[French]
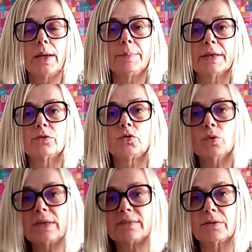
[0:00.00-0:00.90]
Bien
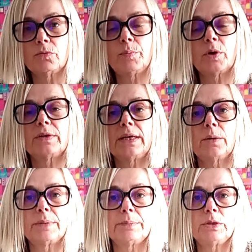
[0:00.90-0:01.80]
sûr, laissez-vous porter
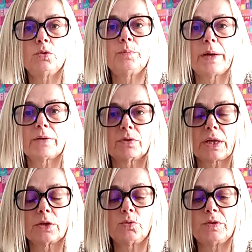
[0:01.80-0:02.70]
comme d'habitude par
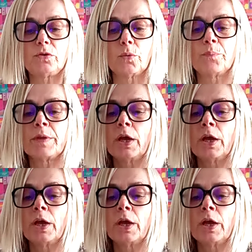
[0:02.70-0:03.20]
votre intuition.